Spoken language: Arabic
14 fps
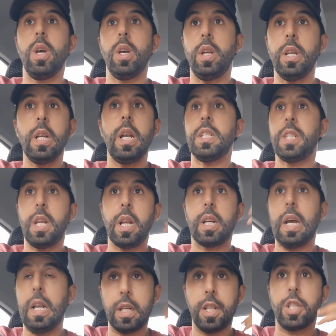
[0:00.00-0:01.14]
يعني الاسئله
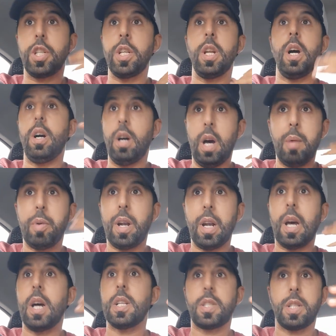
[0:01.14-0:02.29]
كاع اللي كتجينا عبر
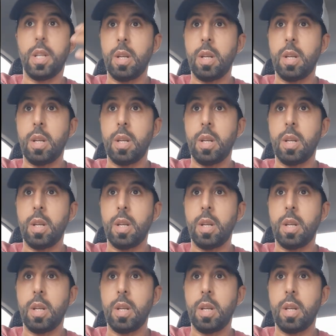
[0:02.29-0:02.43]
الخاص